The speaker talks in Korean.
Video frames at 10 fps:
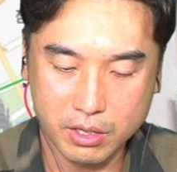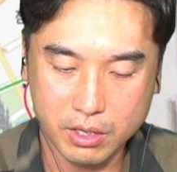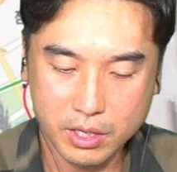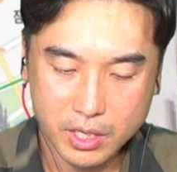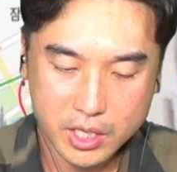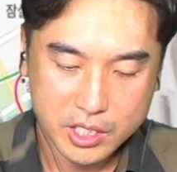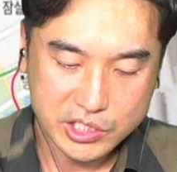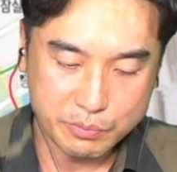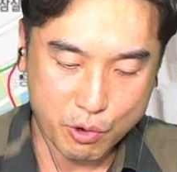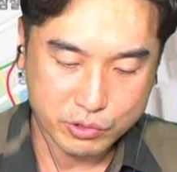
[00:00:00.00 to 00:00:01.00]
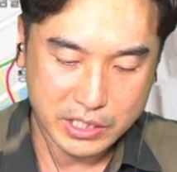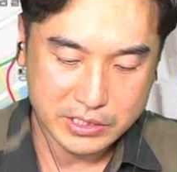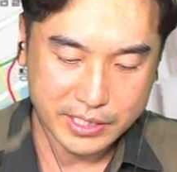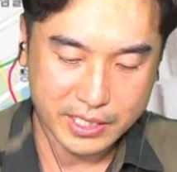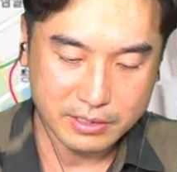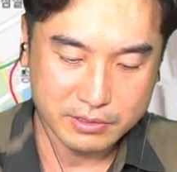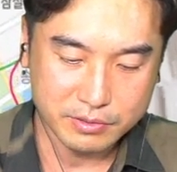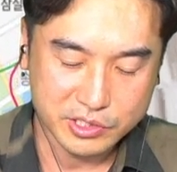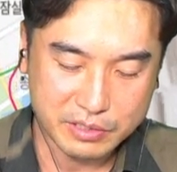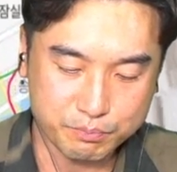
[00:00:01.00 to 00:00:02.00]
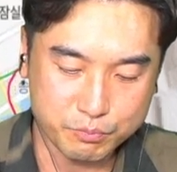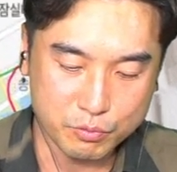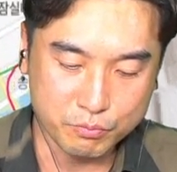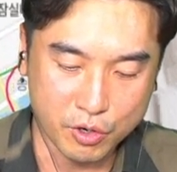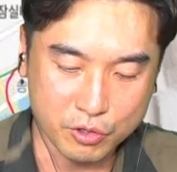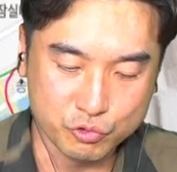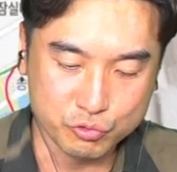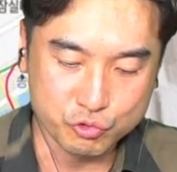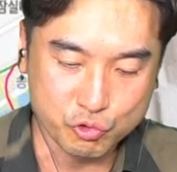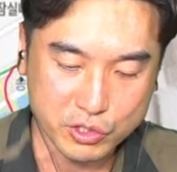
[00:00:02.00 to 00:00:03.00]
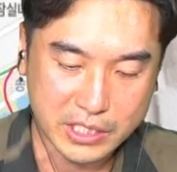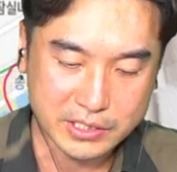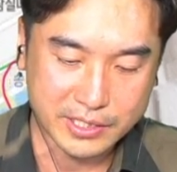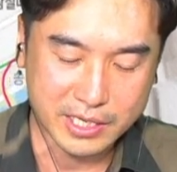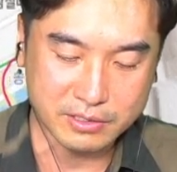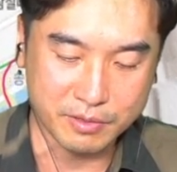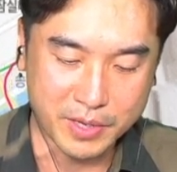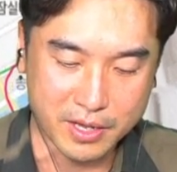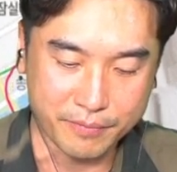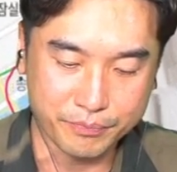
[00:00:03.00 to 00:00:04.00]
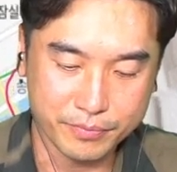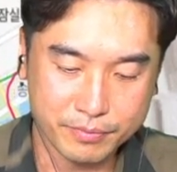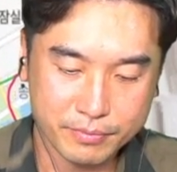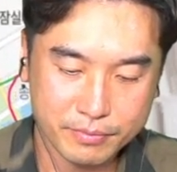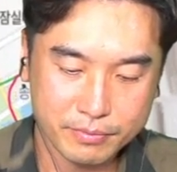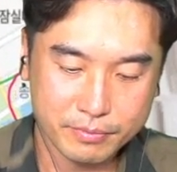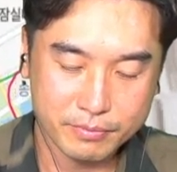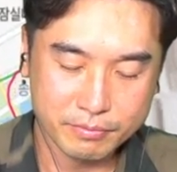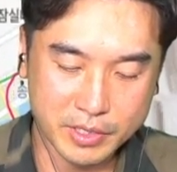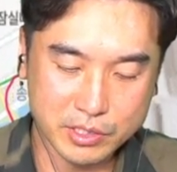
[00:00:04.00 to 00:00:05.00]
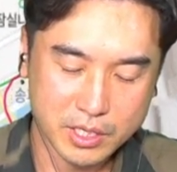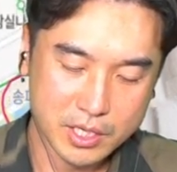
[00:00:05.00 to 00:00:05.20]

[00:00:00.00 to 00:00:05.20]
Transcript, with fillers: $15억짜리 산다 그러면 6억짜리 산다 그러면 근데